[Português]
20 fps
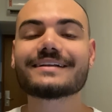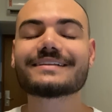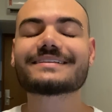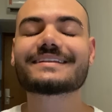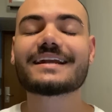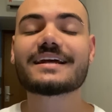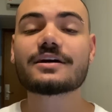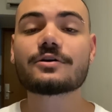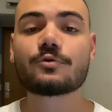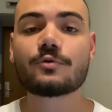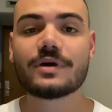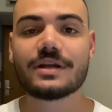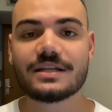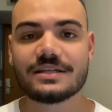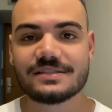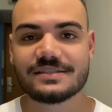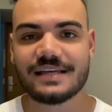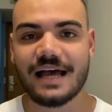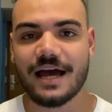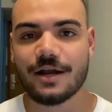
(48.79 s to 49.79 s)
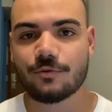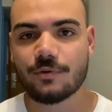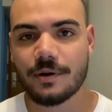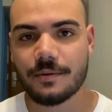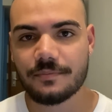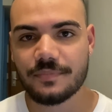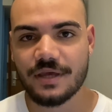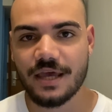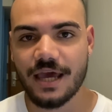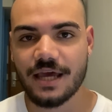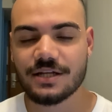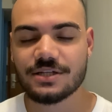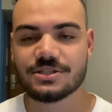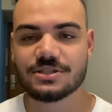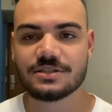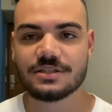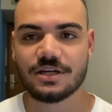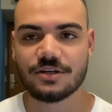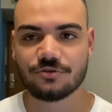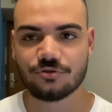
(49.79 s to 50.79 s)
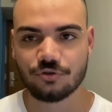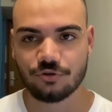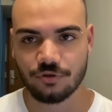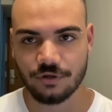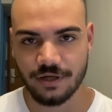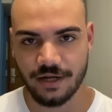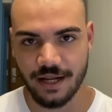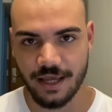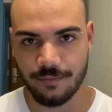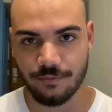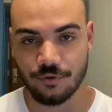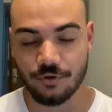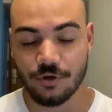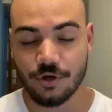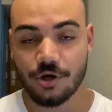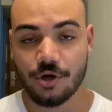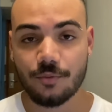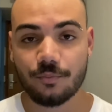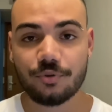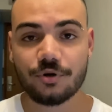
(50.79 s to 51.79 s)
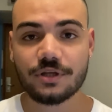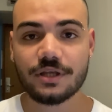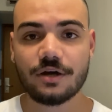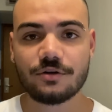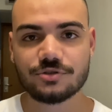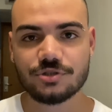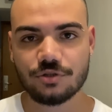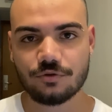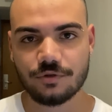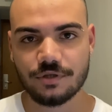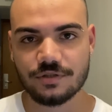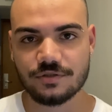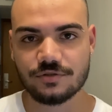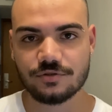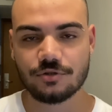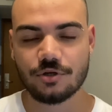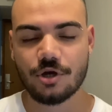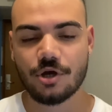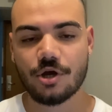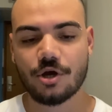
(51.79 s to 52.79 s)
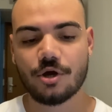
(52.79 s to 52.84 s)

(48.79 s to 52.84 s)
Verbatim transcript: tranquilizar o ambiente dentro do Grêmio. Por que eu digo isso?